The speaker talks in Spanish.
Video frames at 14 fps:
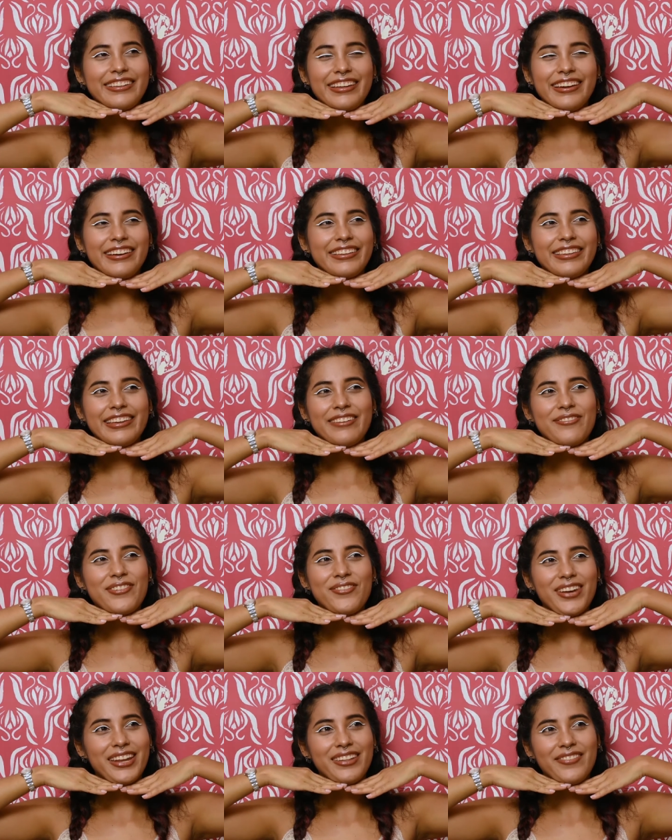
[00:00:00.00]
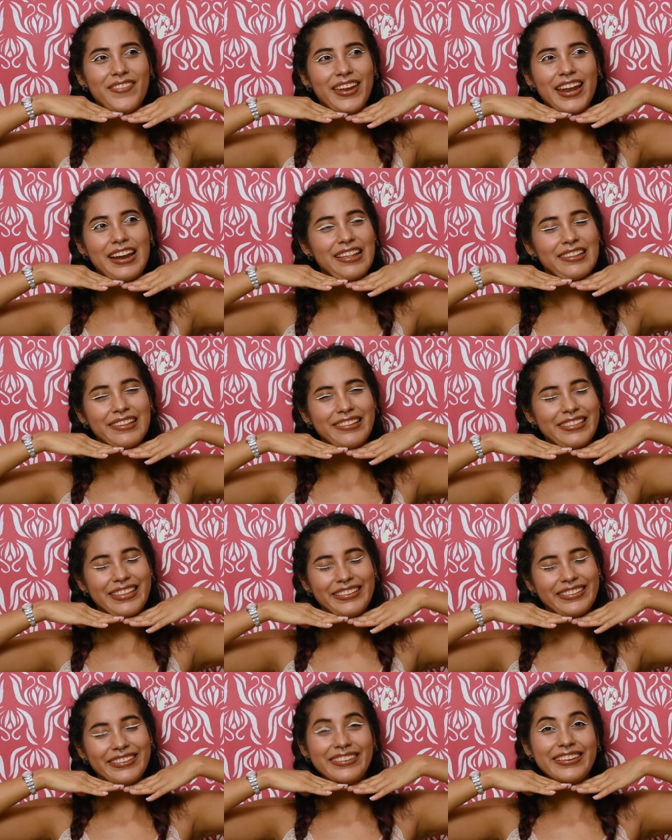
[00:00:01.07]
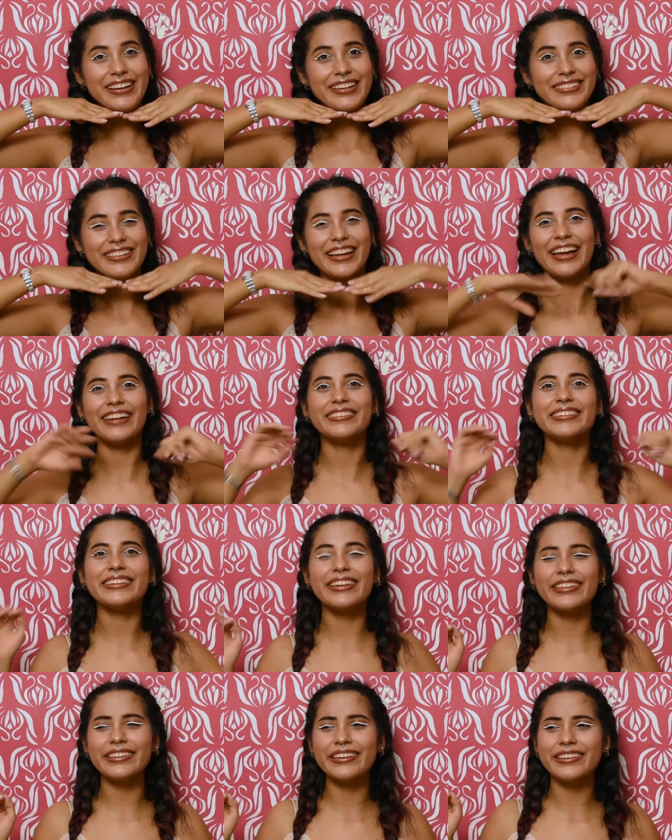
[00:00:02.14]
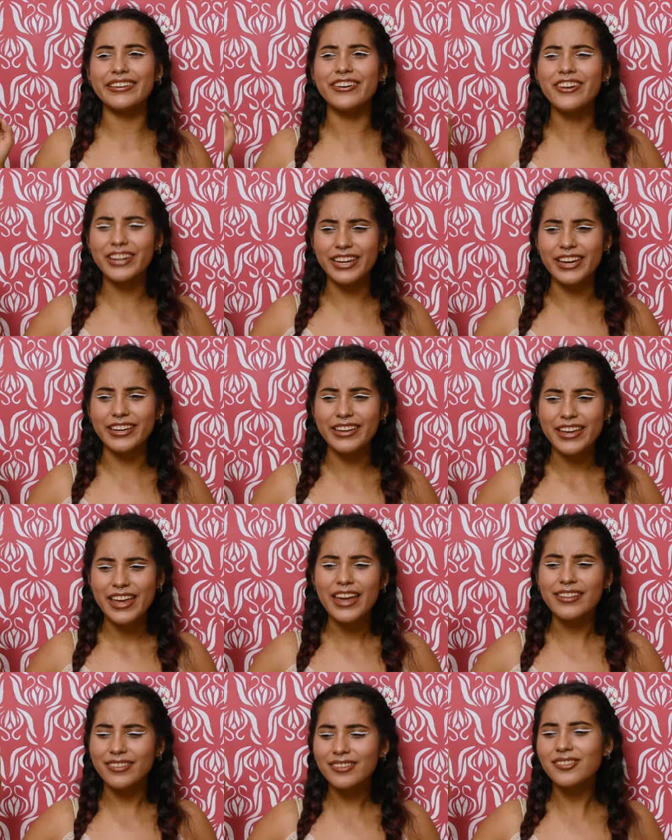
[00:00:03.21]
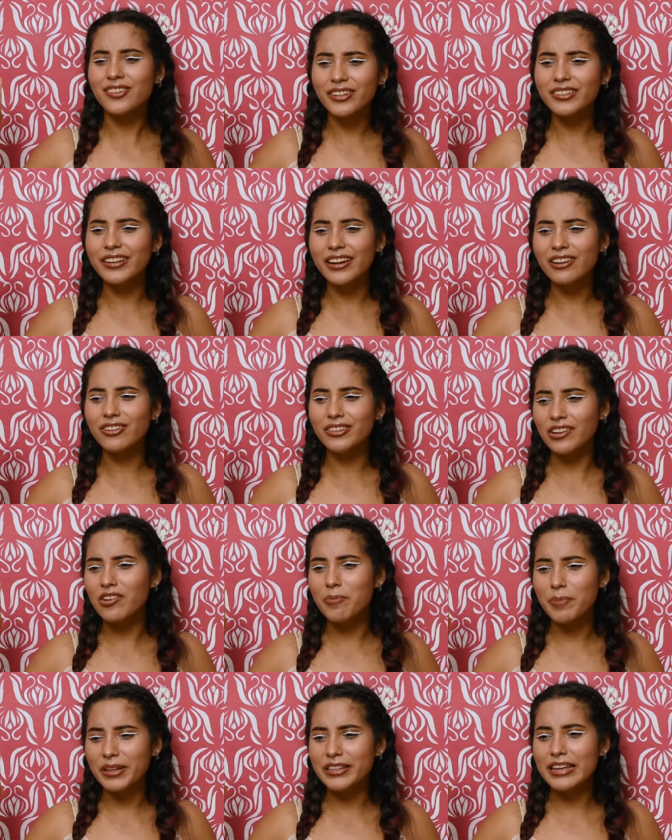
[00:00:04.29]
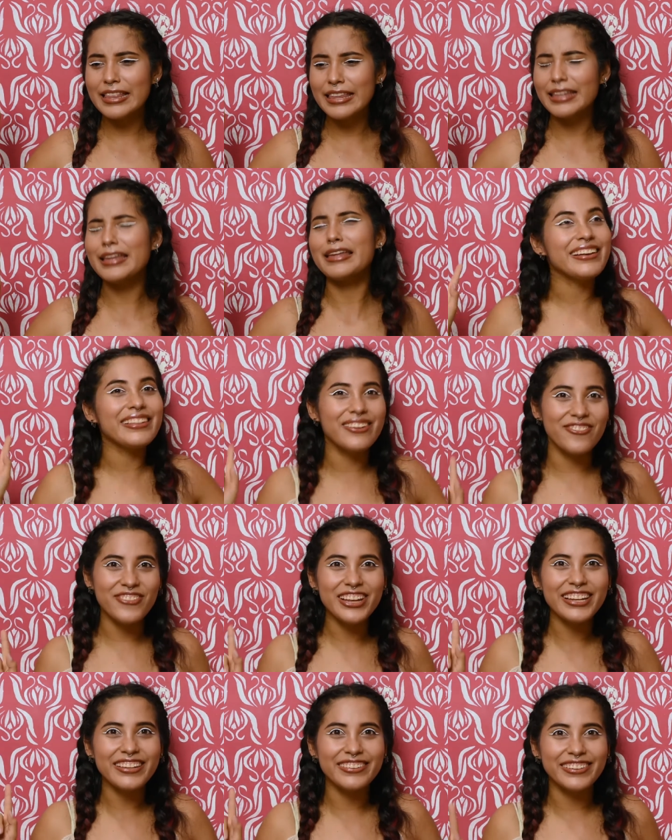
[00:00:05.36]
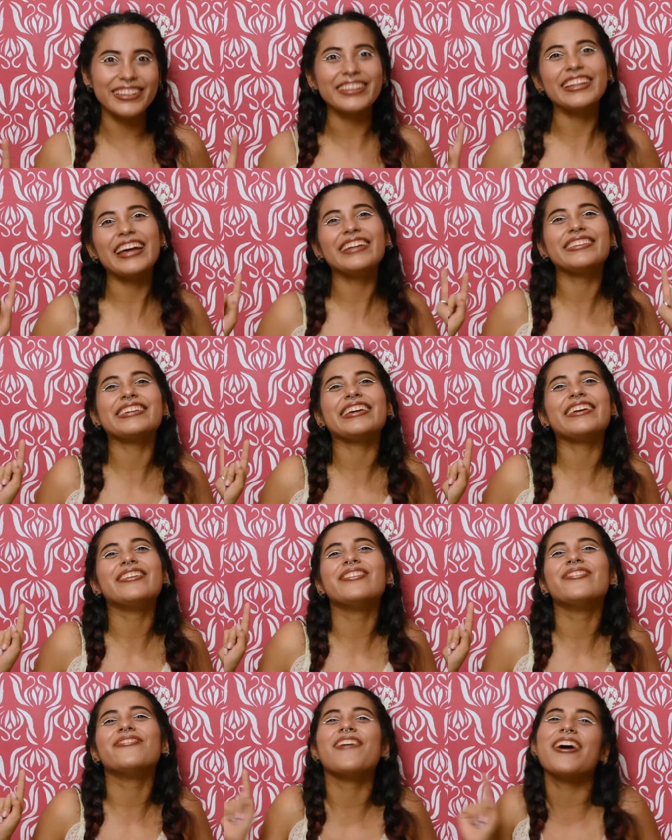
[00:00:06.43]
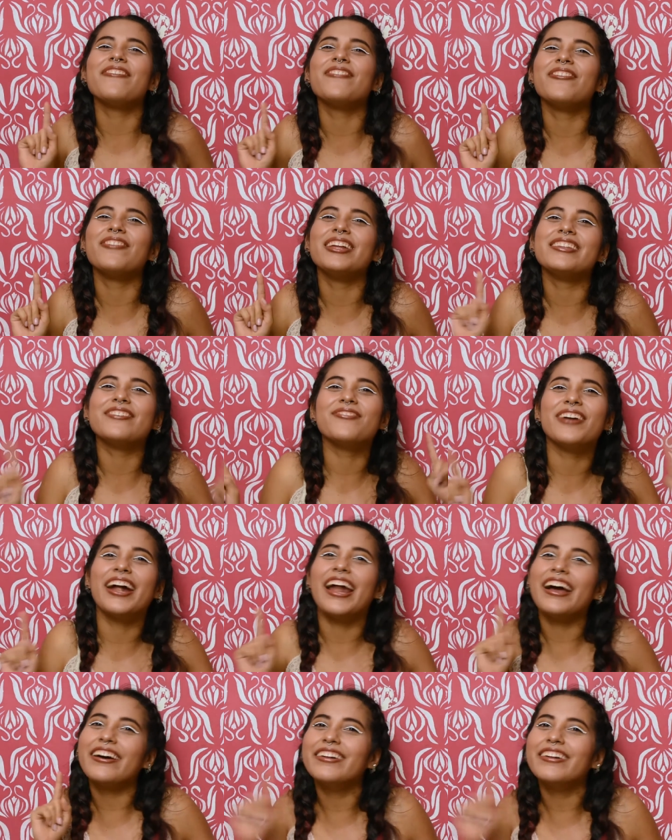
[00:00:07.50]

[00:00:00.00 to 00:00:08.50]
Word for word: no tengo tiempo para esperar esas tres horas. Así que dije, ok, este story time lo tengo pendiente desde el 2017, así que es un buen momento para